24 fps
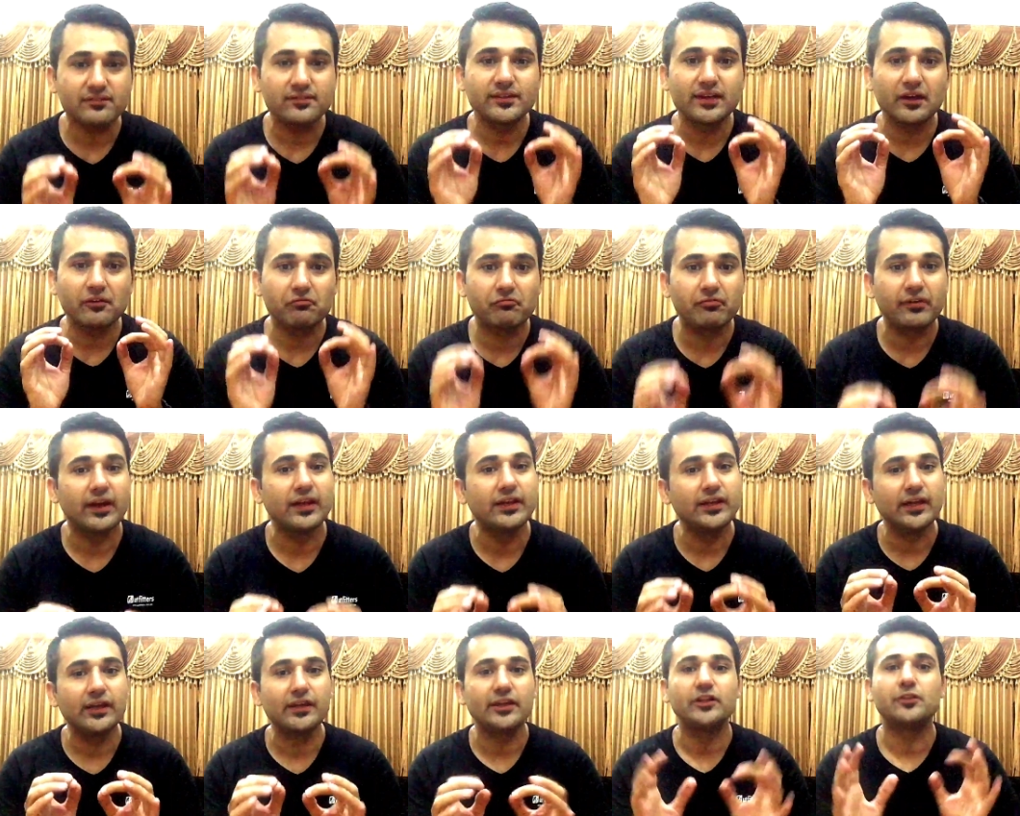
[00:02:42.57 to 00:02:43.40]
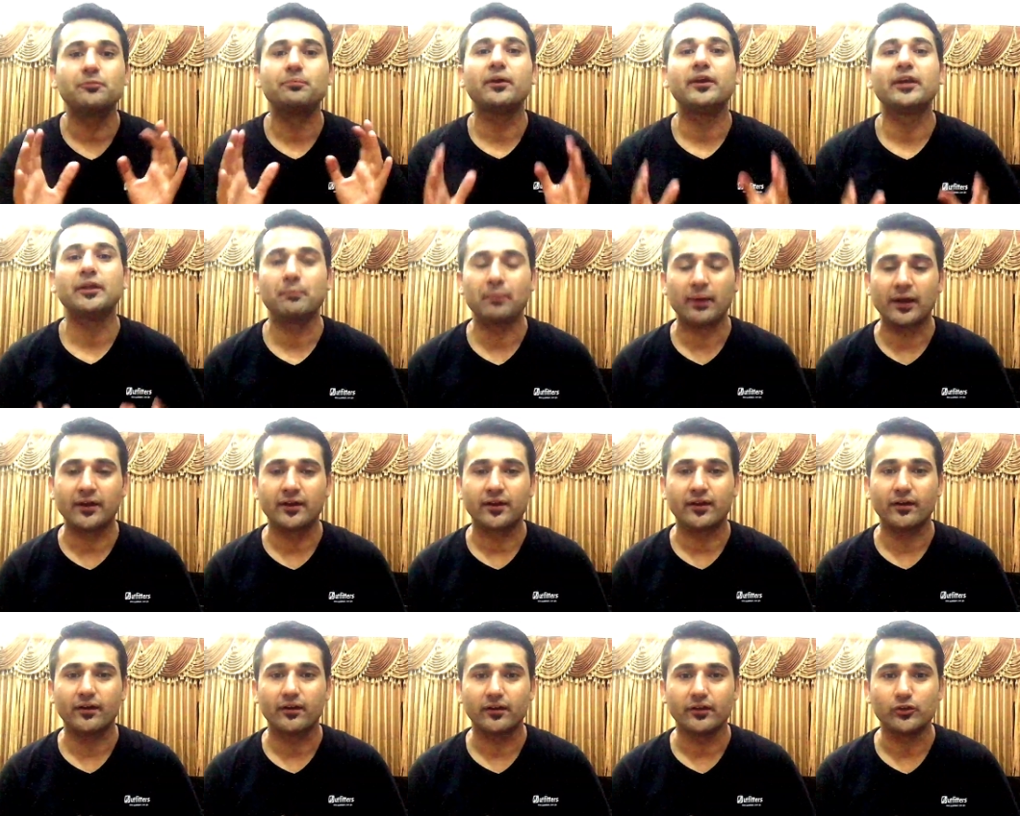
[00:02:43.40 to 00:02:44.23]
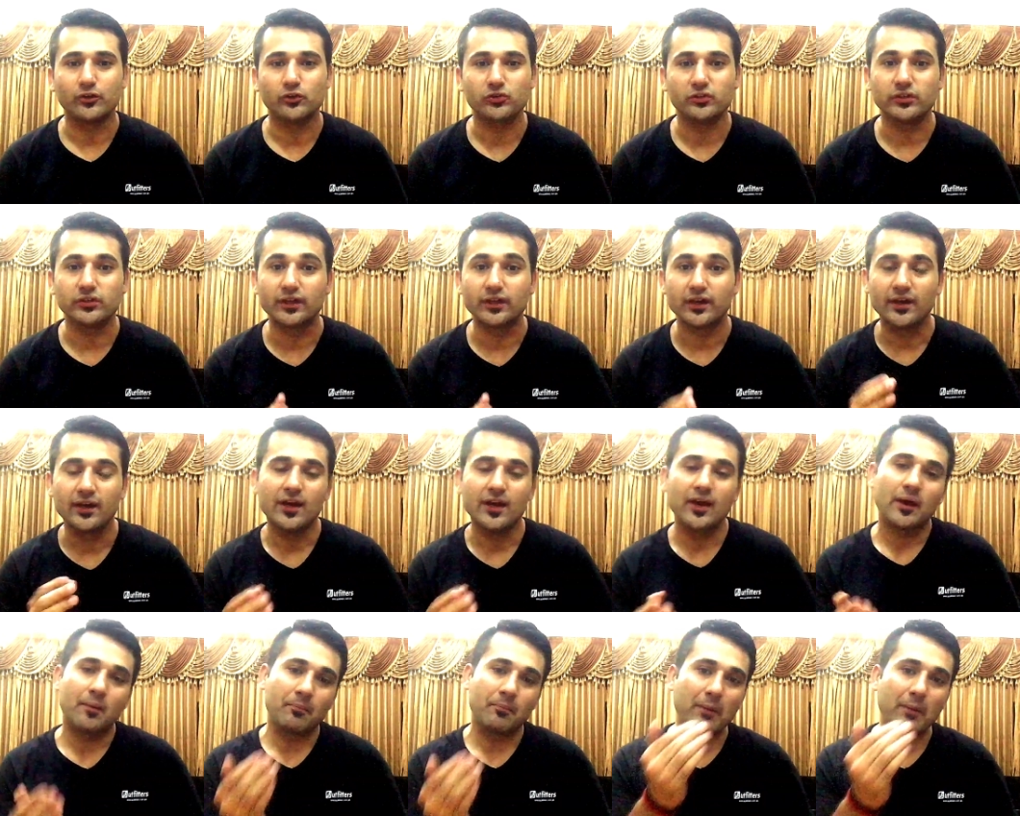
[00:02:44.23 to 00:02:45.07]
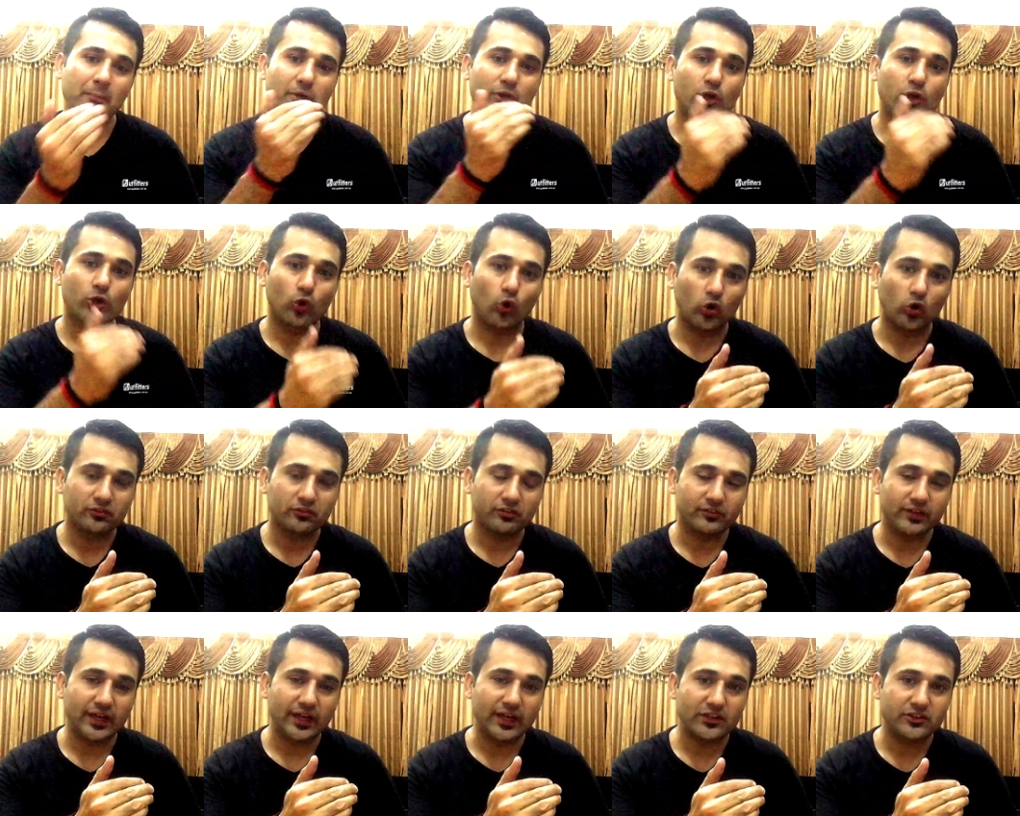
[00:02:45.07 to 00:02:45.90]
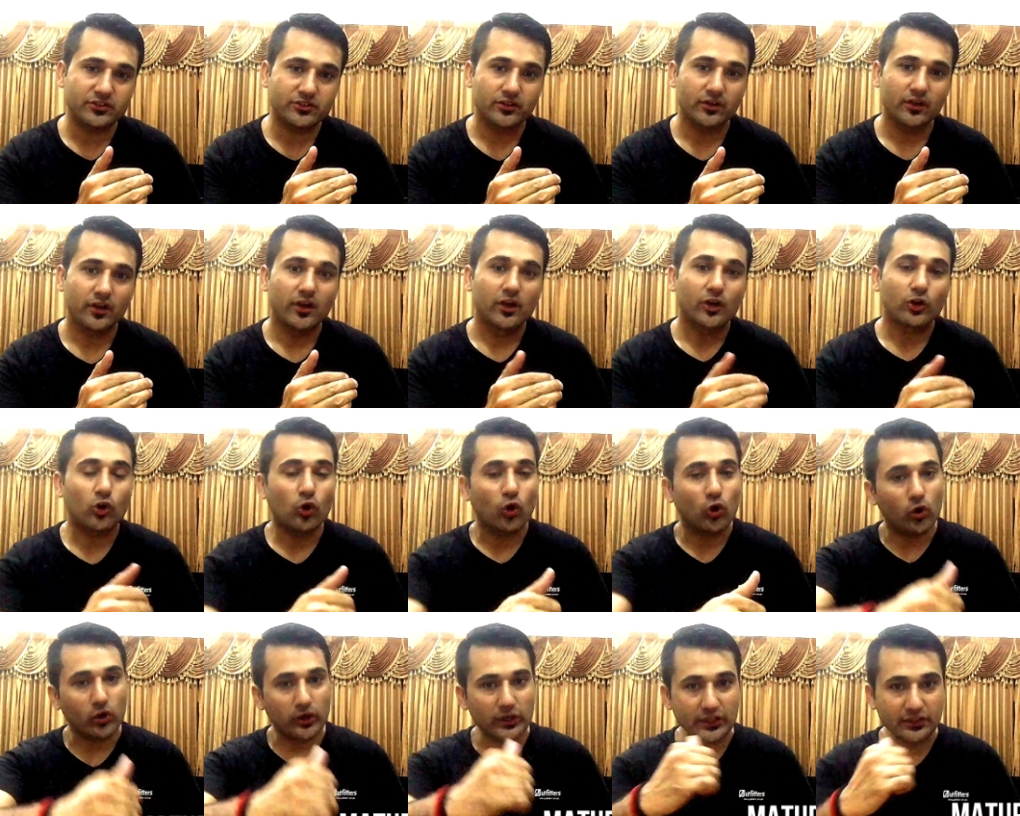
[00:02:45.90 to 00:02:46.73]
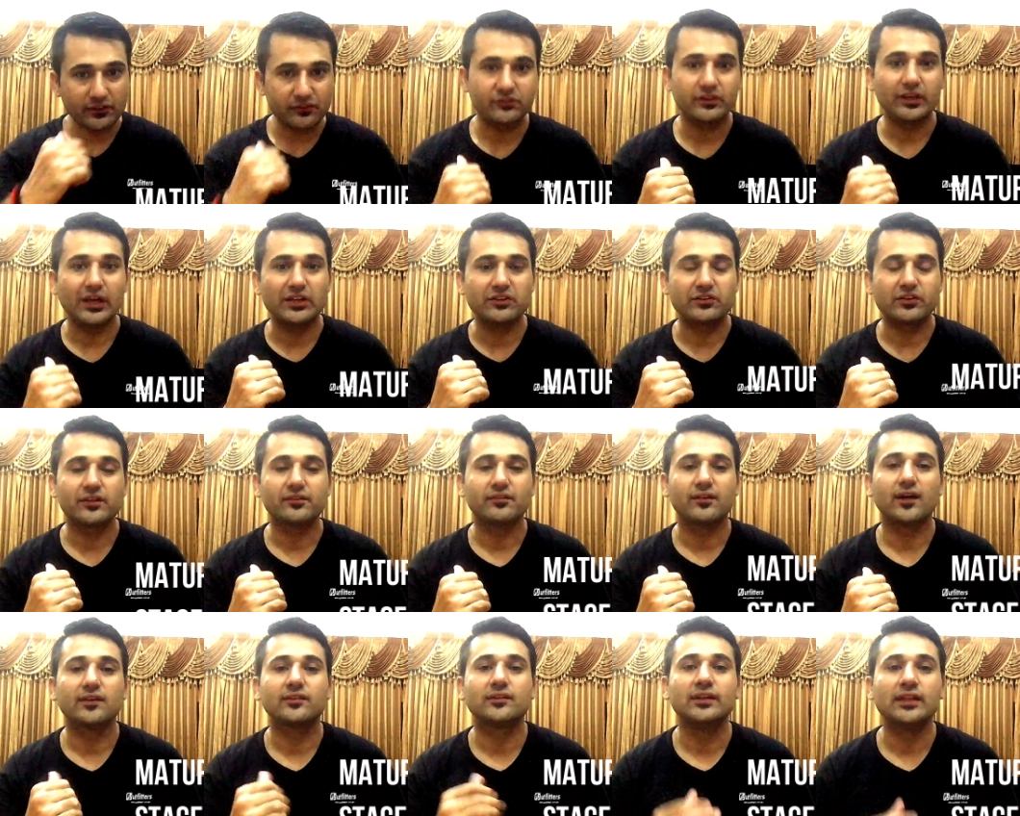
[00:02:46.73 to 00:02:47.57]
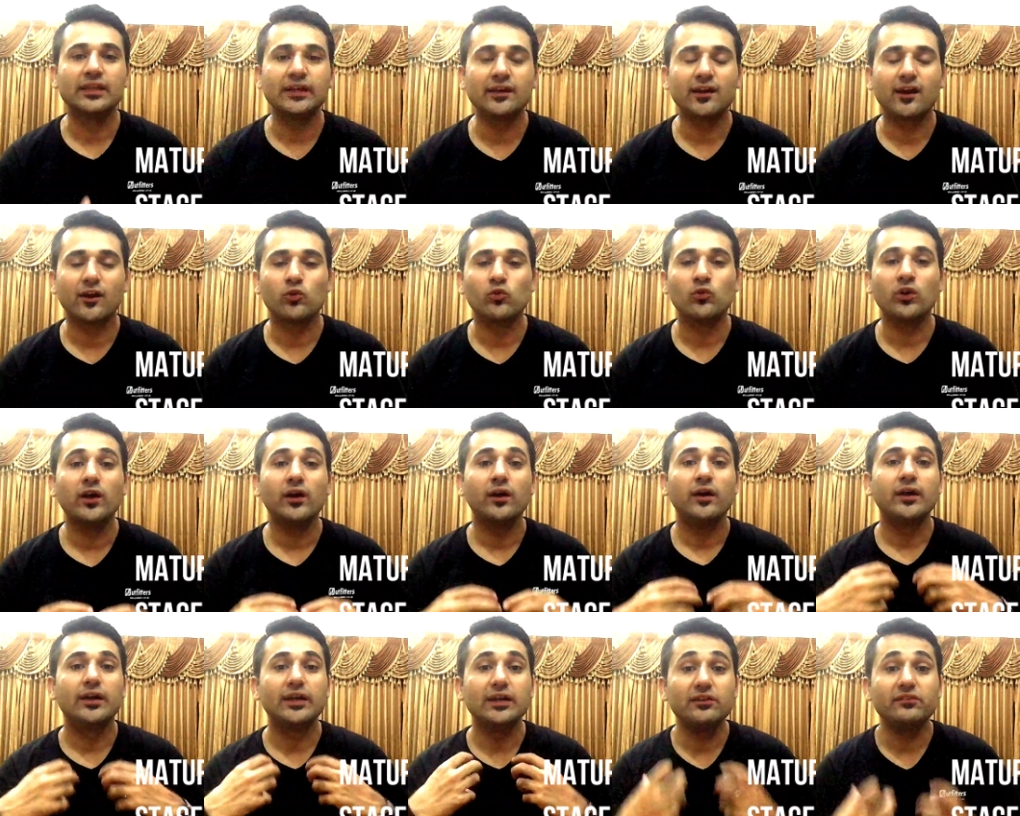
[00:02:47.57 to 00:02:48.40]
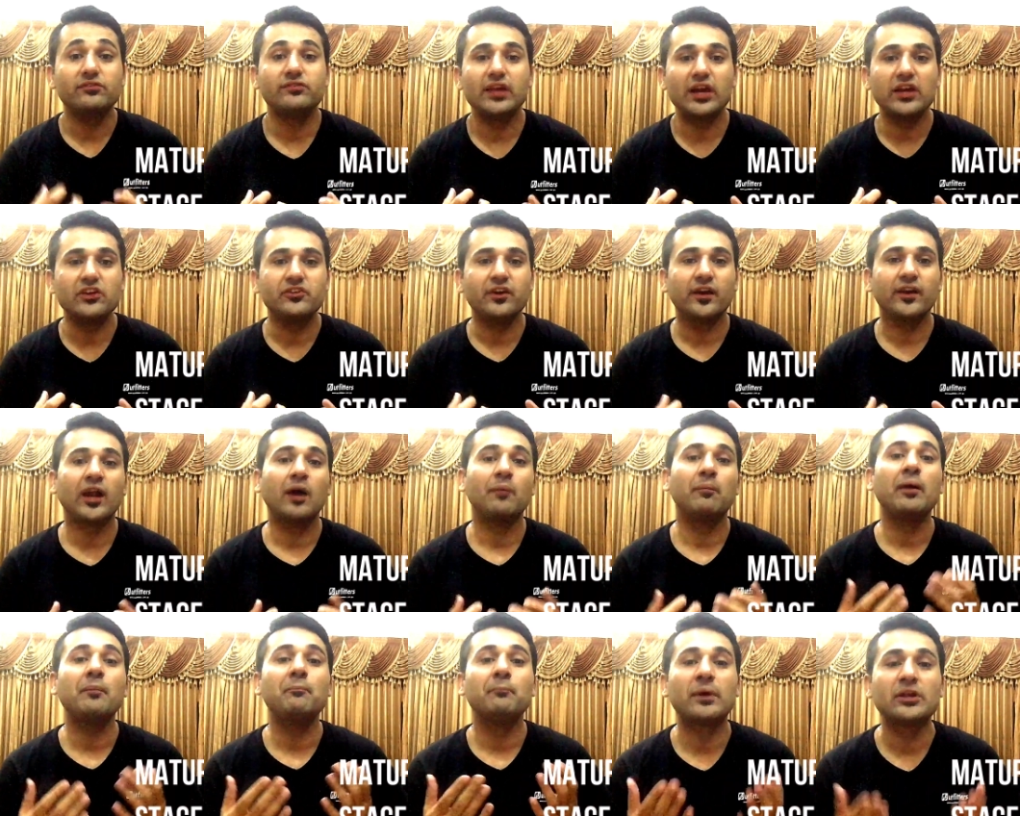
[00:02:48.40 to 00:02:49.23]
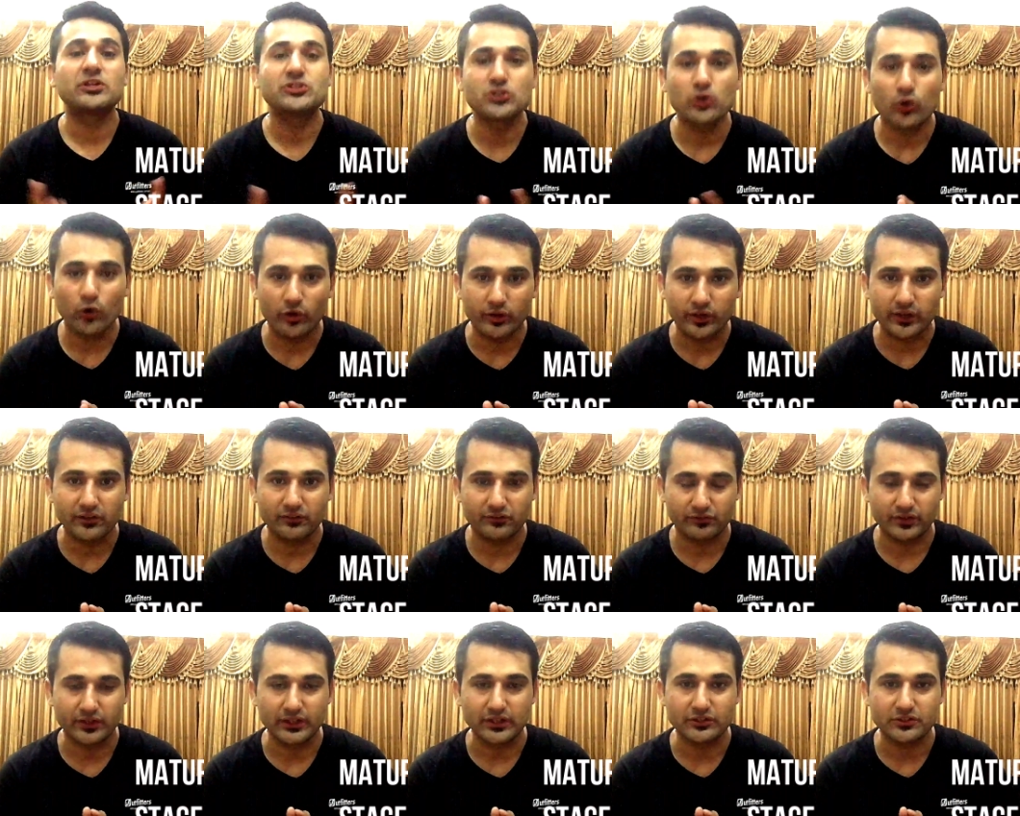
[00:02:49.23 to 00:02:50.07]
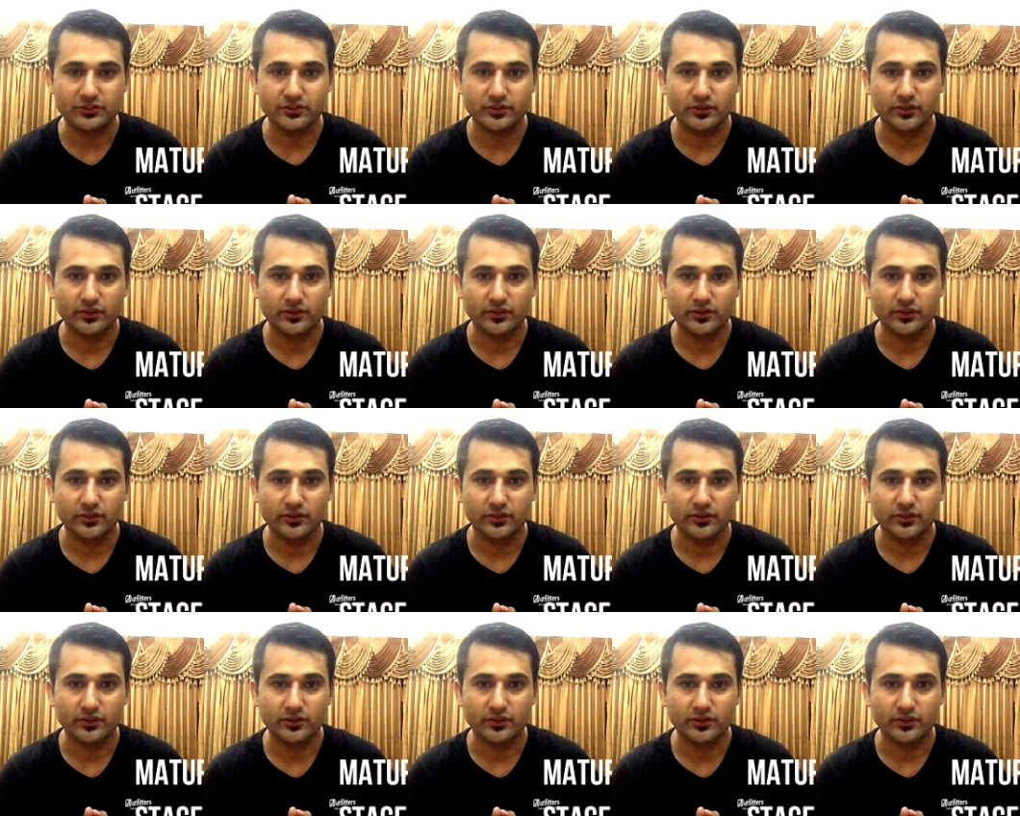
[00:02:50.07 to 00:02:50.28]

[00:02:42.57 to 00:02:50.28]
या फेलियर इस पे डिपेंड कर रही होती है मैं अभी ग्रोथ स्टेज को इस स्टेज के साथ लिंक करूंगा इस स्टेज का नाम है मेच्योरिटी स्टेज